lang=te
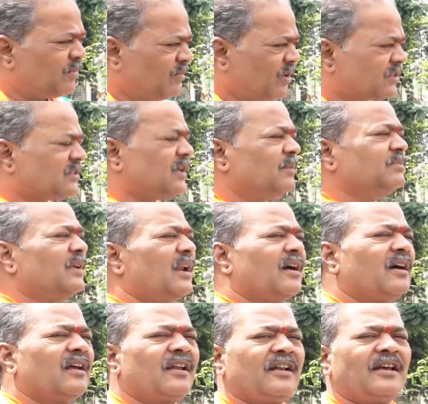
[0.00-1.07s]
మొత్తం
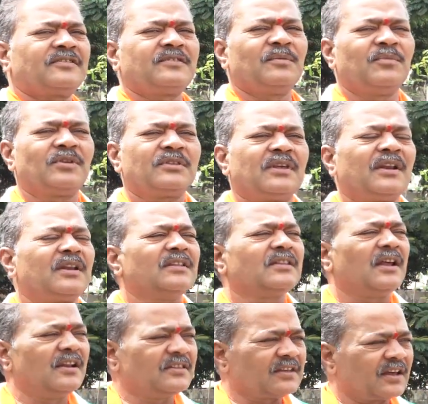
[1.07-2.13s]
తెలంగాణ రాష్ట్రం మొత్తానికి
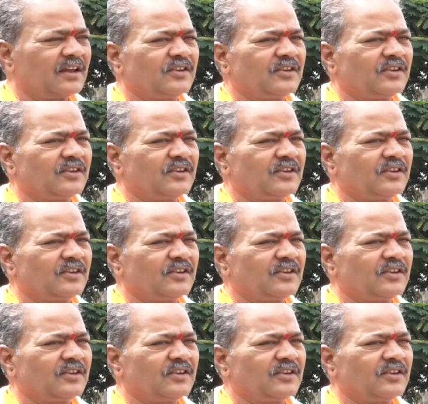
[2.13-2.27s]
దళిత